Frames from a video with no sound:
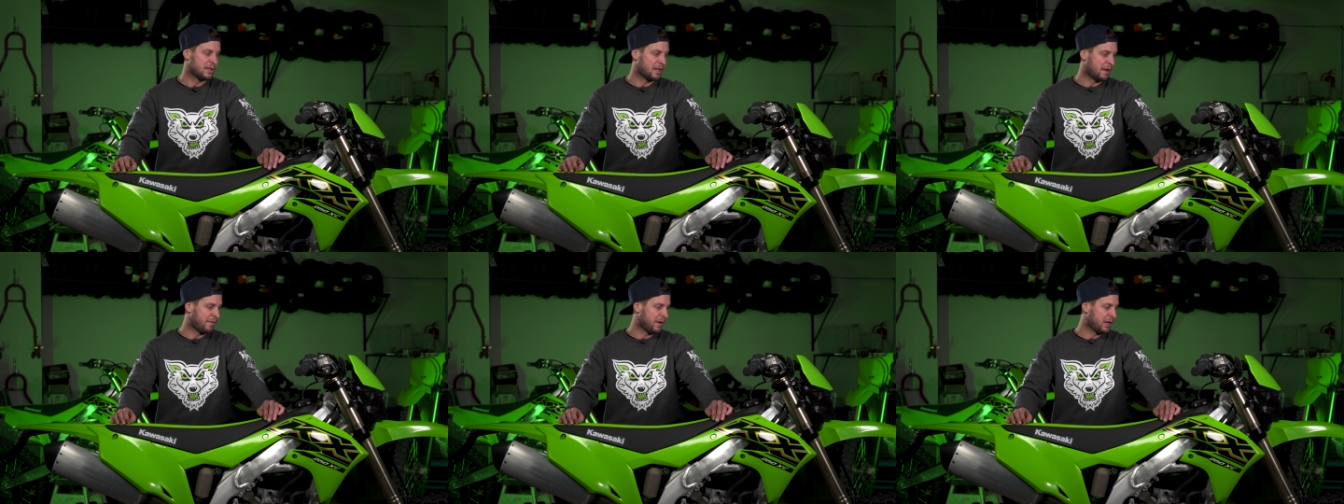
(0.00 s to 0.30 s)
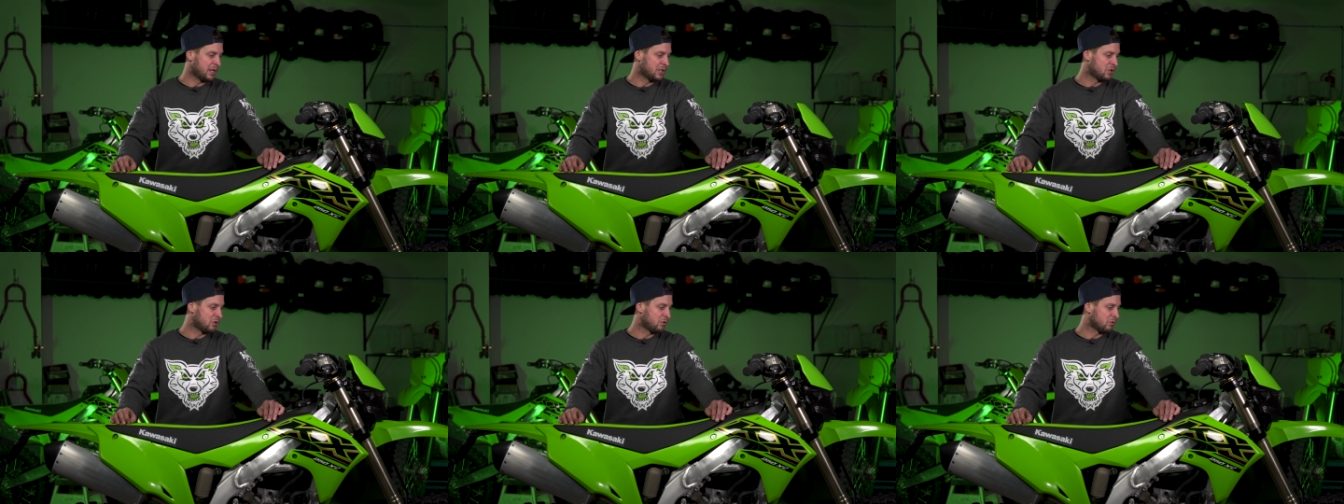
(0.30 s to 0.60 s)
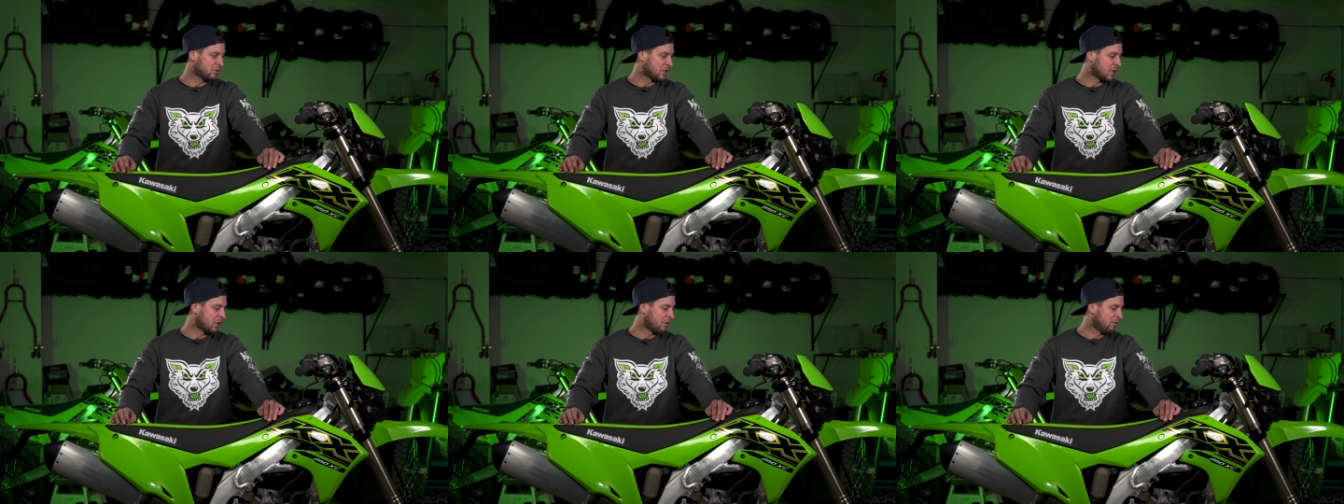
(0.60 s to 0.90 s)
na
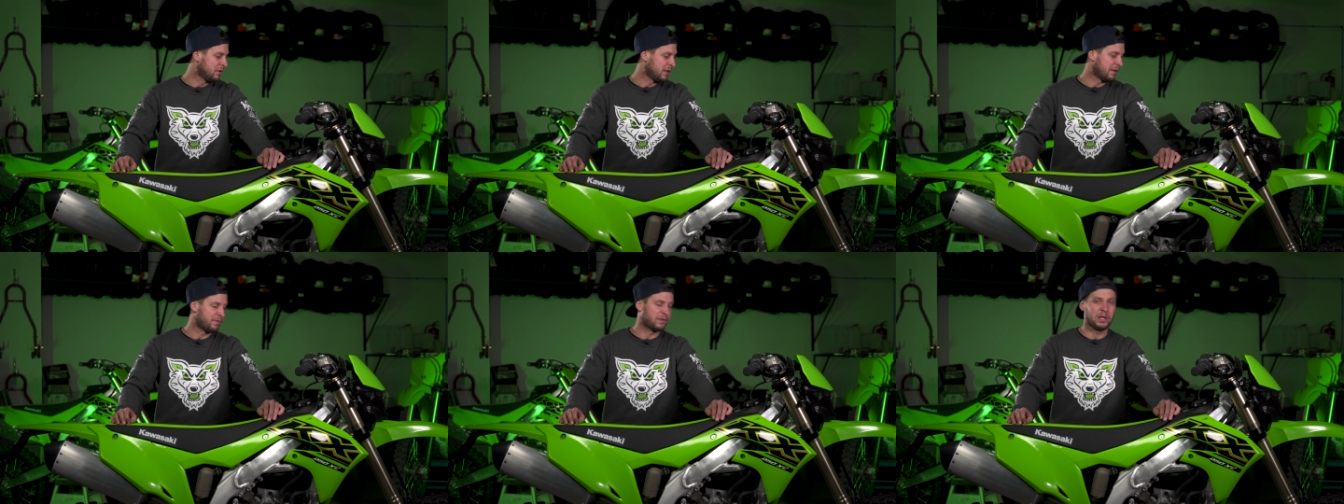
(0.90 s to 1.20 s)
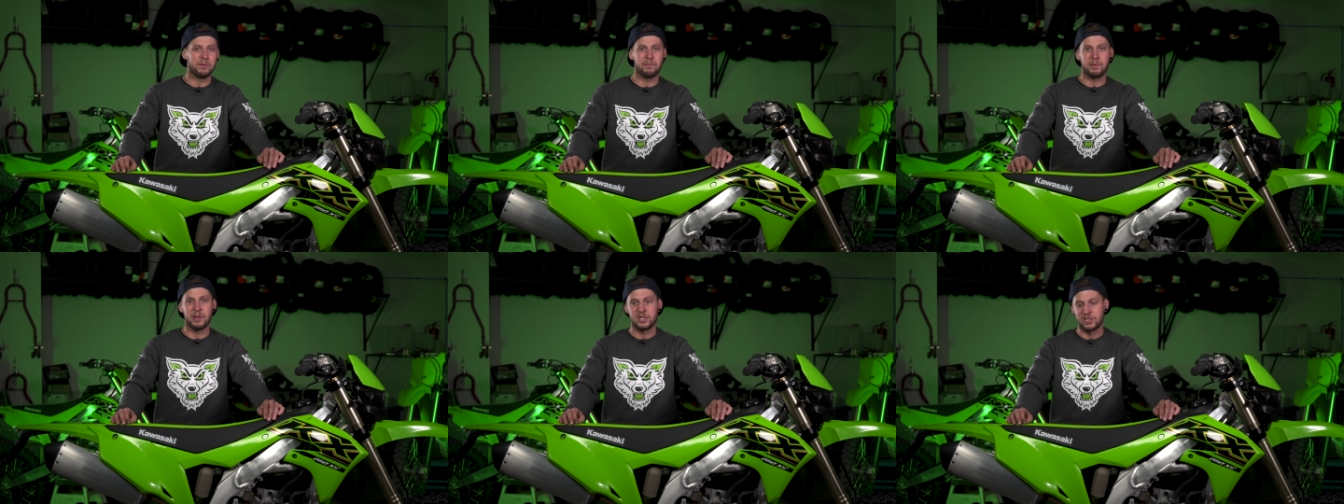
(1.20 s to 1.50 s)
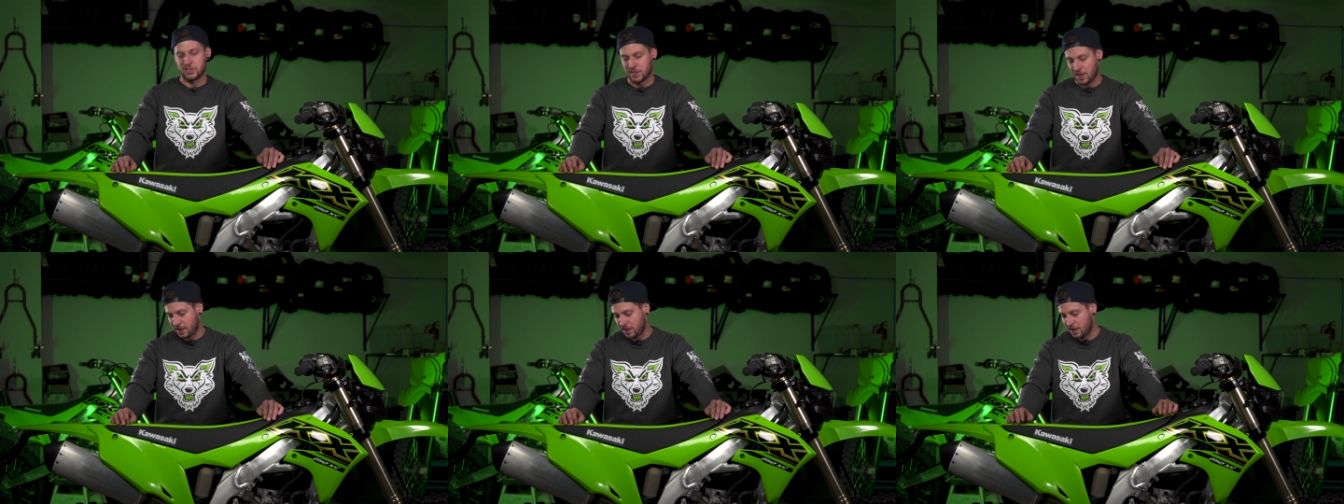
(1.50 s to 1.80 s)
wejściu, szczególnie w tej
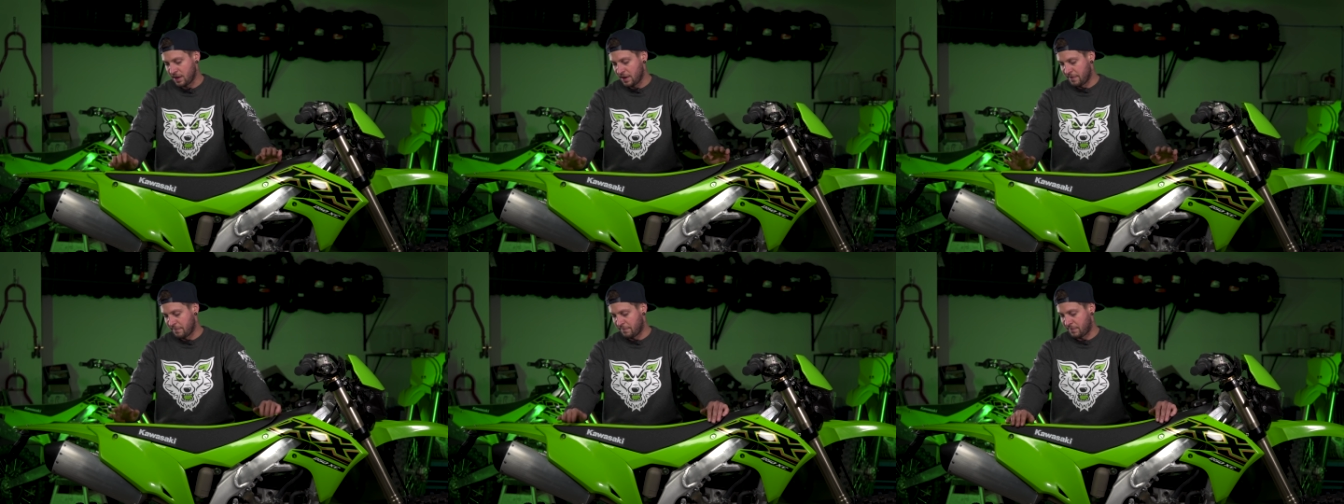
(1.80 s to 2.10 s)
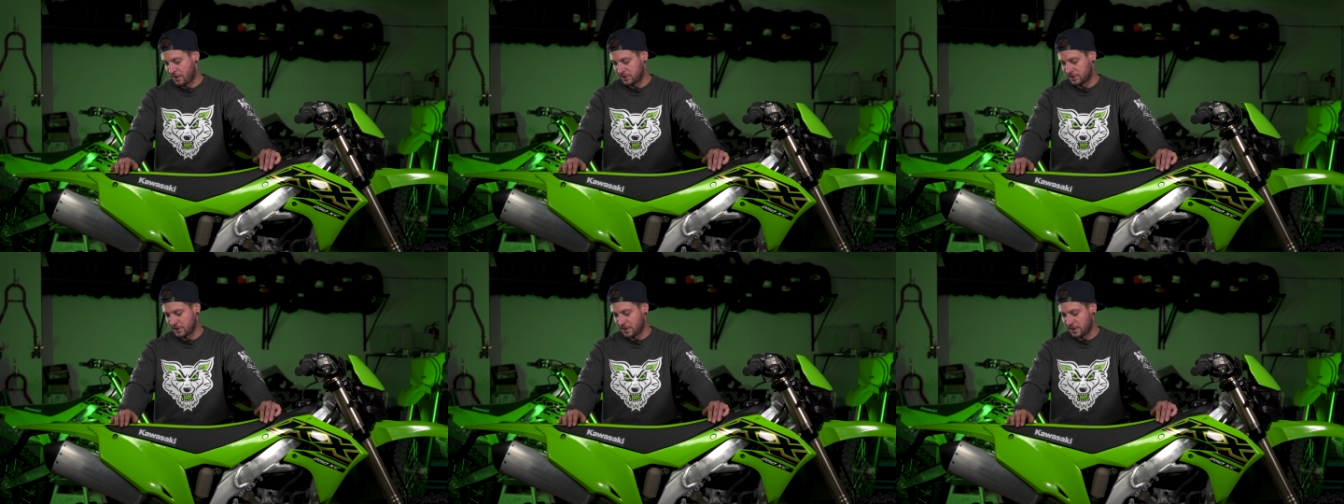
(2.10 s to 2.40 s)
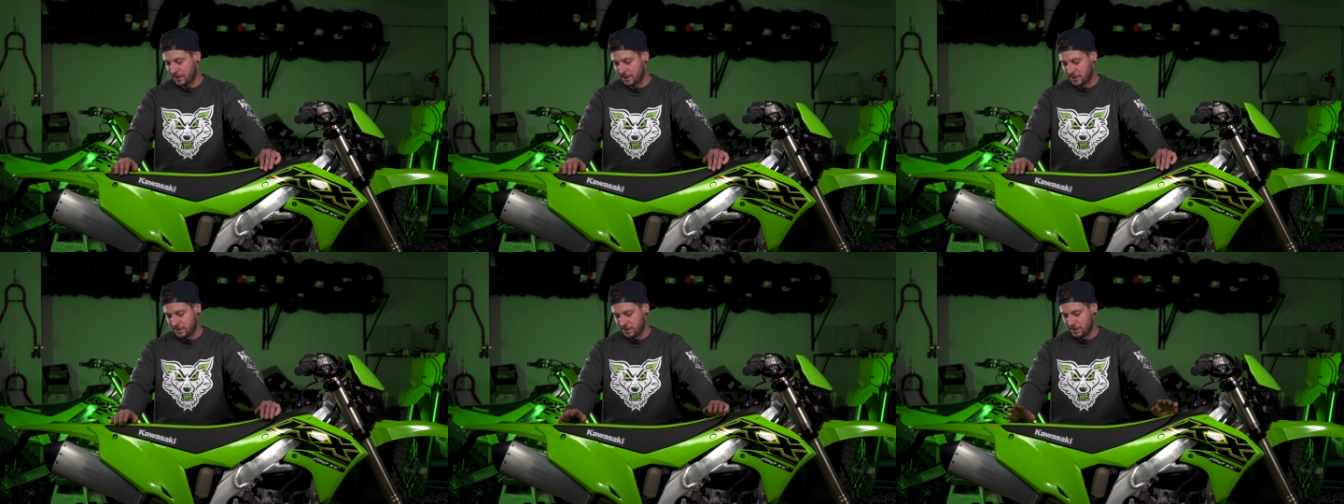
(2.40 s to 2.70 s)
pierwszej
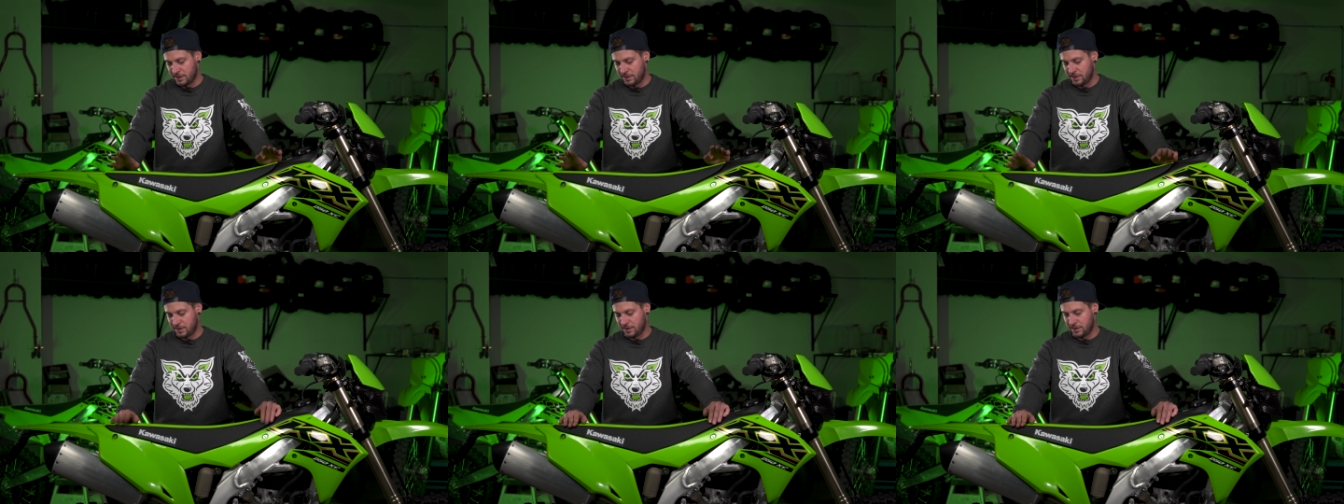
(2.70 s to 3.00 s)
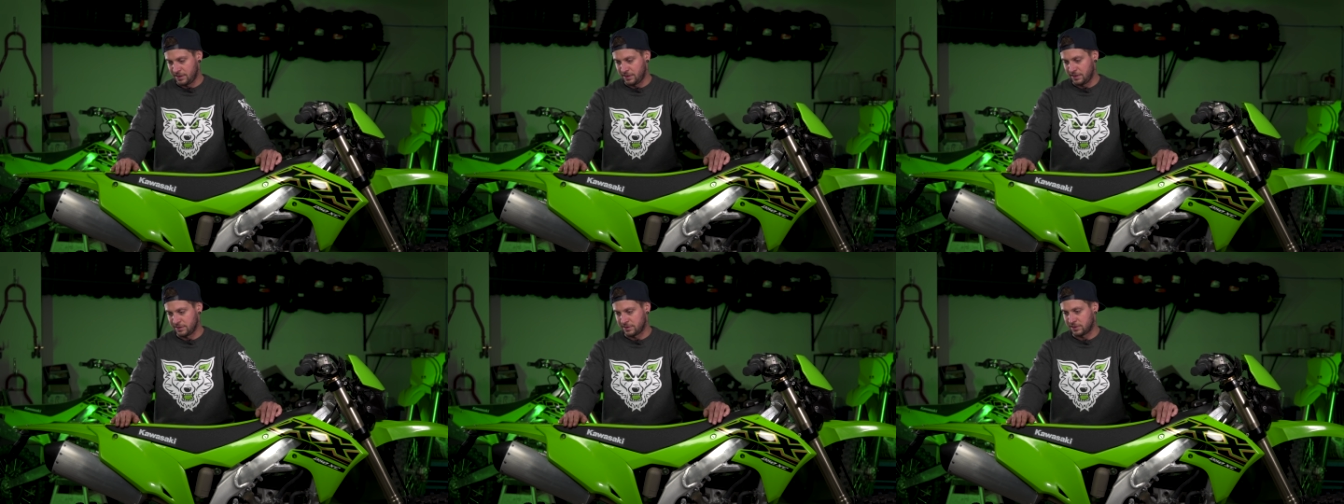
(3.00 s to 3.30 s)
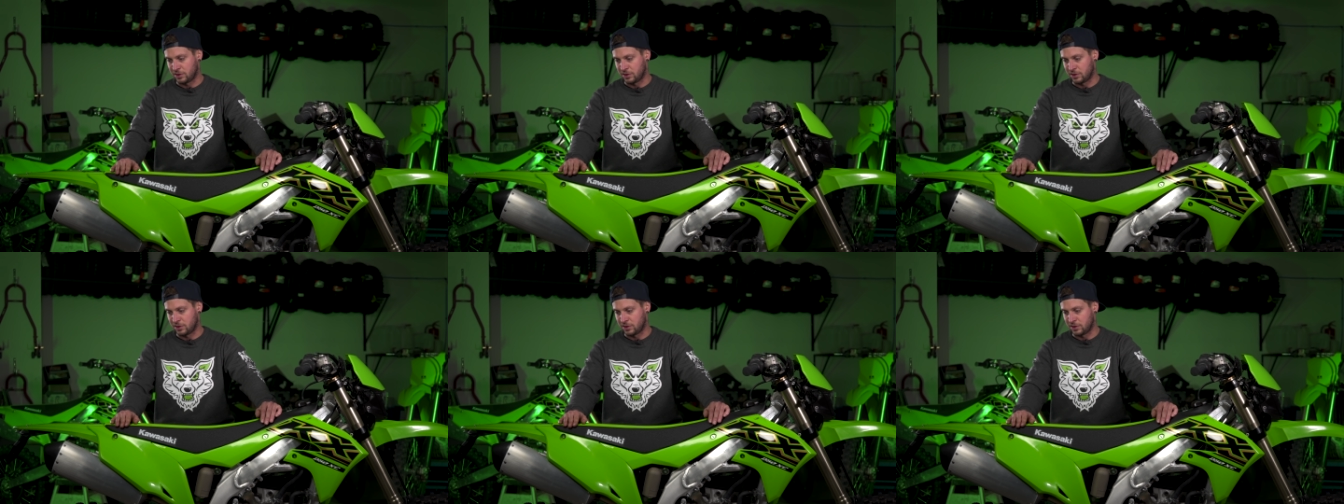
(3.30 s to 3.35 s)
fazie yy,